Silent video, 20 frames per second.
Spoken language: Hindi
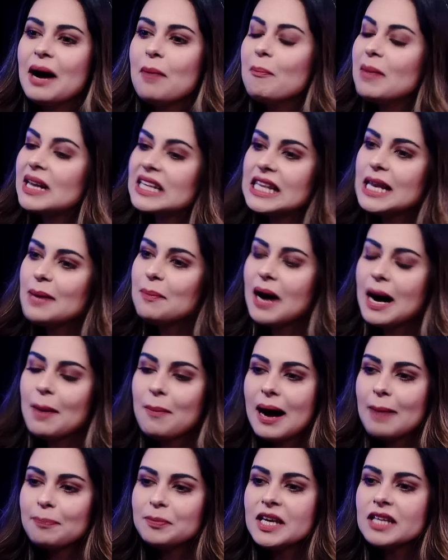मतलब अब
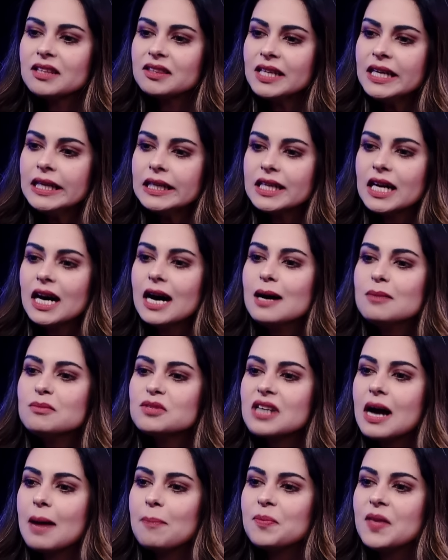आपने इतनी
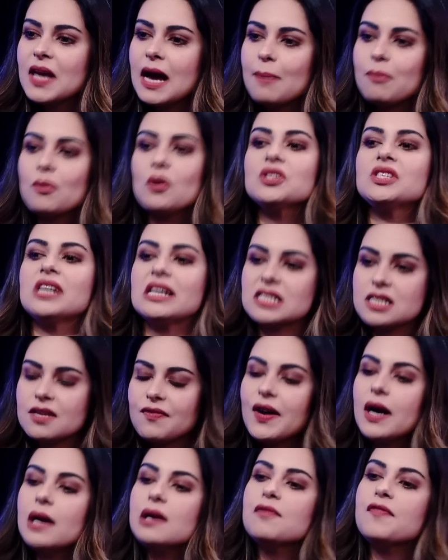टर्म्स अपने आप को
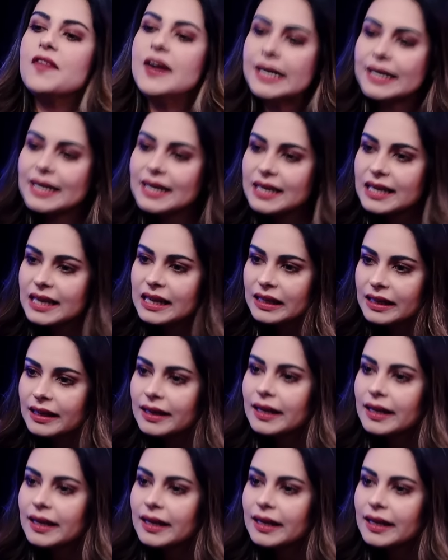जस्टिफाई डिफेंड करने के लिए